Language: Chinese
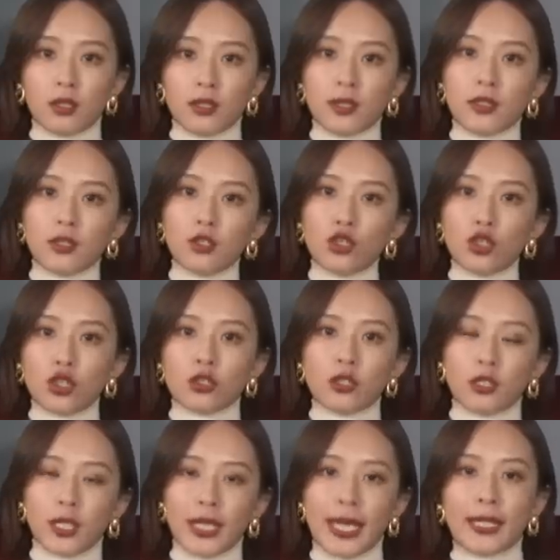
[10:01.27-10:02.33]
的丝质
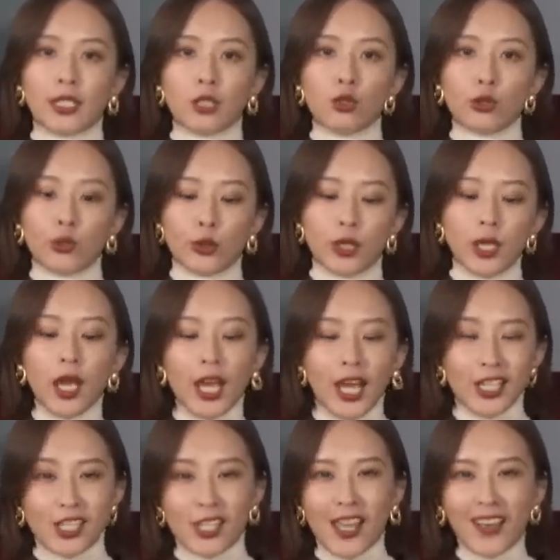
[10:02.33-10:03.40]
的连衣裙，
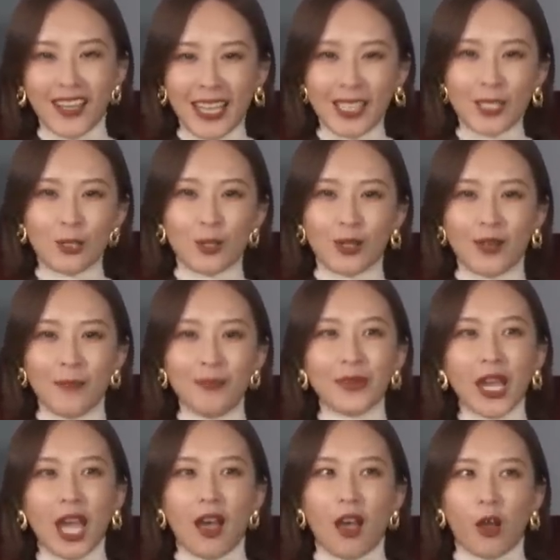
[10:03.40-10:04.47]
这条连衣裙。
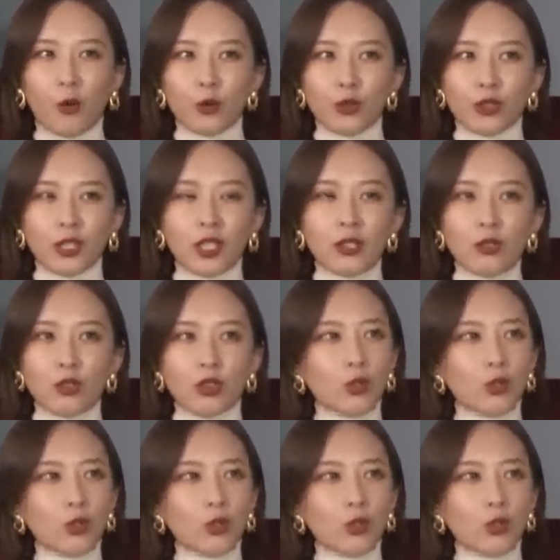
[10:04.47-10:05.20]
啊，我觉得就